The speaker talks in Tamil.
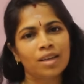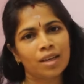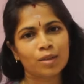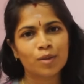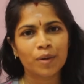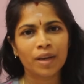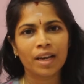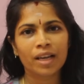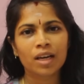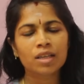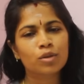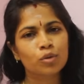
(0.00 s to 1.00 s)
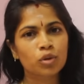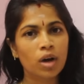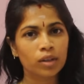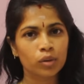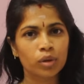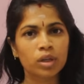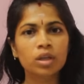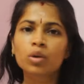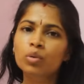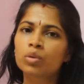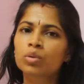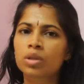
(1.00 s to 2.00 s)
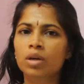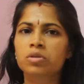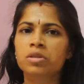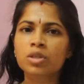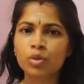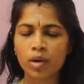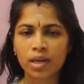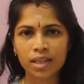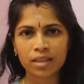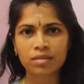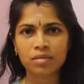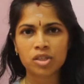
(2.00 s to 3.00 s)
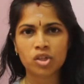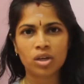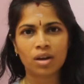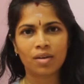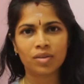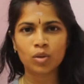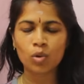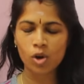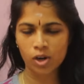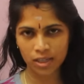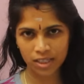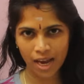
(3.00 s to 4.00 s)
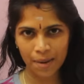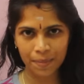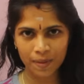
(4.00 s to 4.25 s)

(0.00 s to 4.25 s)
நான் சொன்னேன் இல்லைங்களா ஸோ அதோட டூ தௌசண்ட் டுவெண்ட்டியத் வருஷன் நான் வந்து உங்ககிட்ட ஷேர்